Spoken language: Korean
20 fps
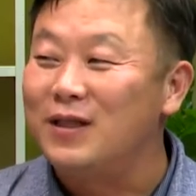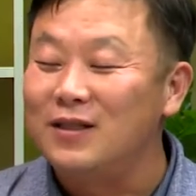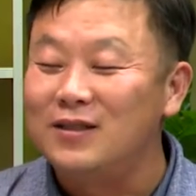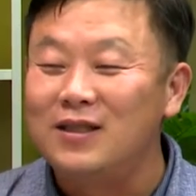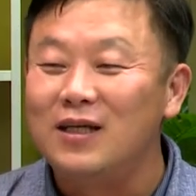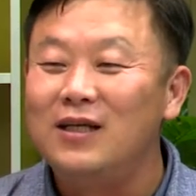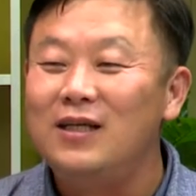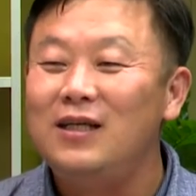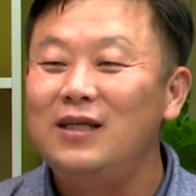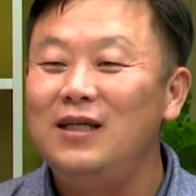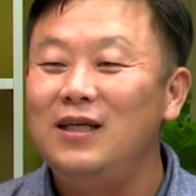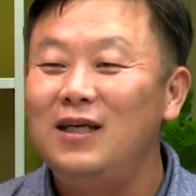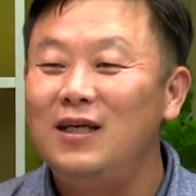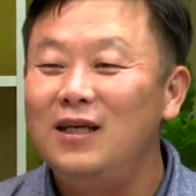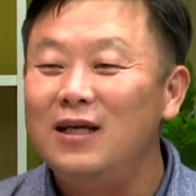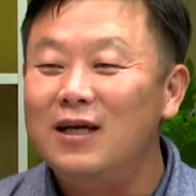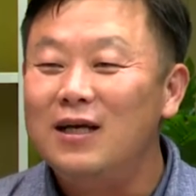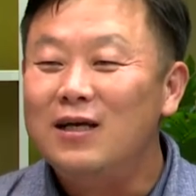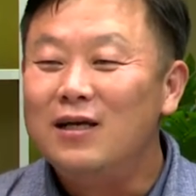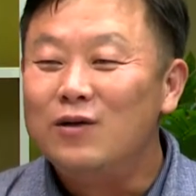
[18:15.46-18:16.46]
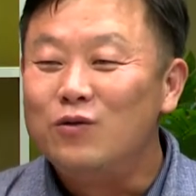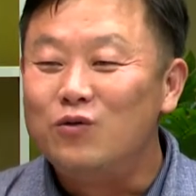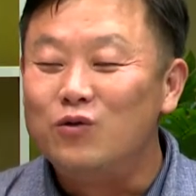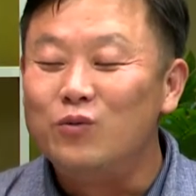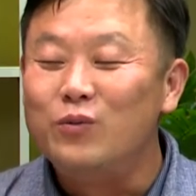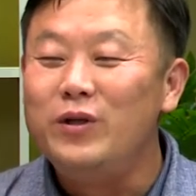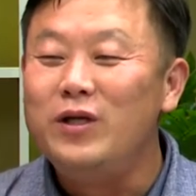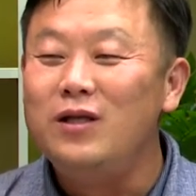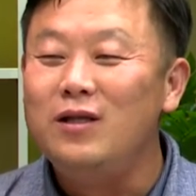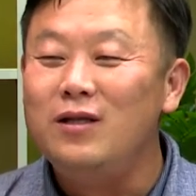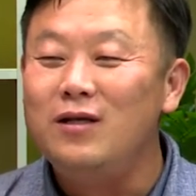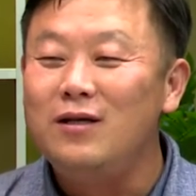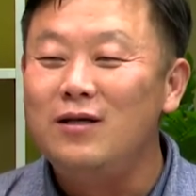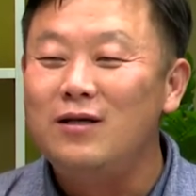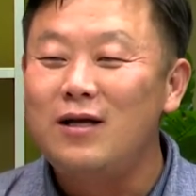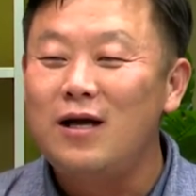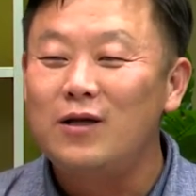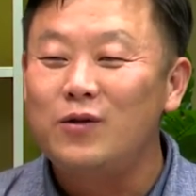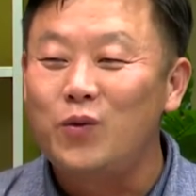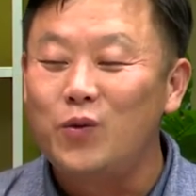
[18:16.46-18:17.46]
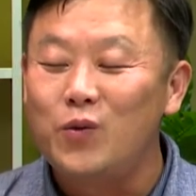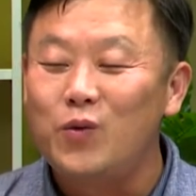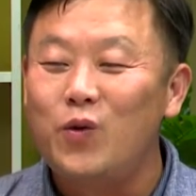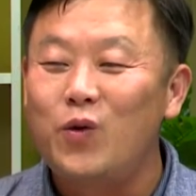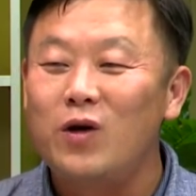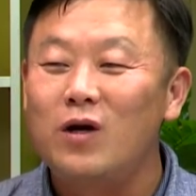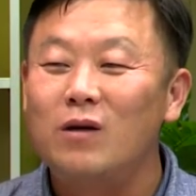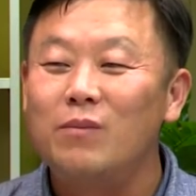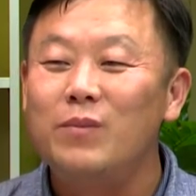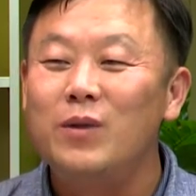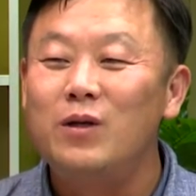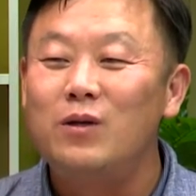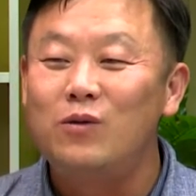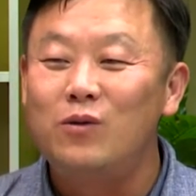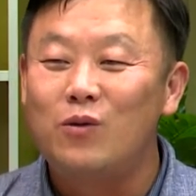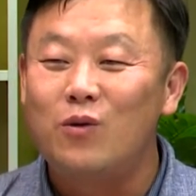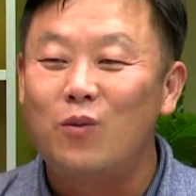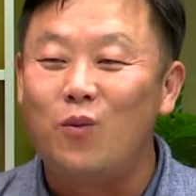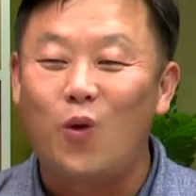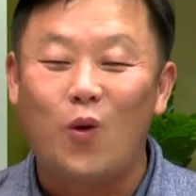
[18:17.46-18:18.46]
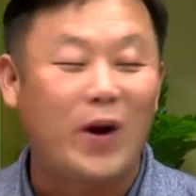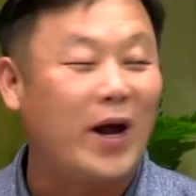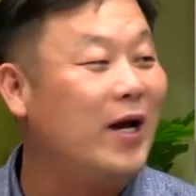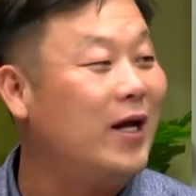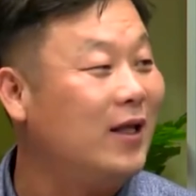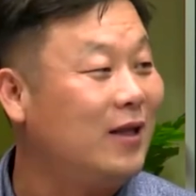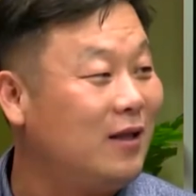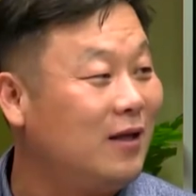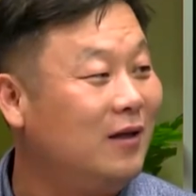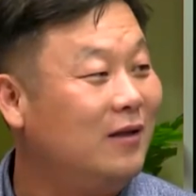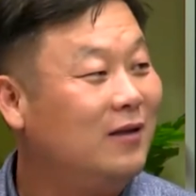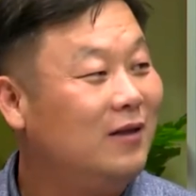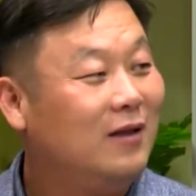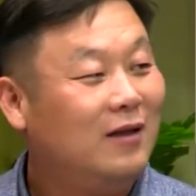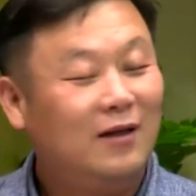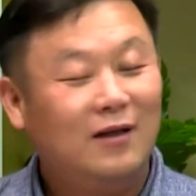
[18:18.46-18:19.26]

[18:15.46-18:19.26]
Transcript: 저희 국민들의 손으로 혁명으로 몰아냈던